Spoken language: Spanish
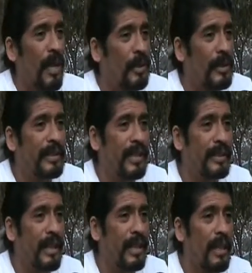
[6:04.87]
Entonces,
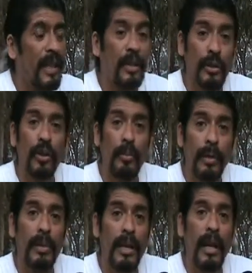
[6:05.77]
este, y ese
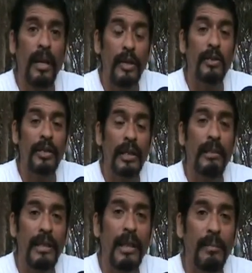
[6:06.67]
hombre, miren, ha hecho
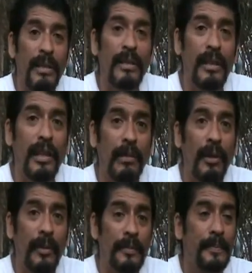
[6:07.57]
sistemáticamente este
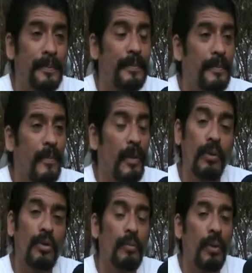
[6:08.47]
trabajo.
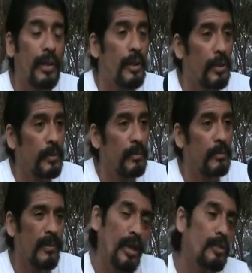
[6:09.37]
no es un político,
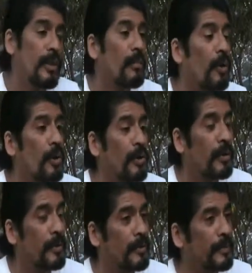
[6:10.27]
es un demonio, ¿no?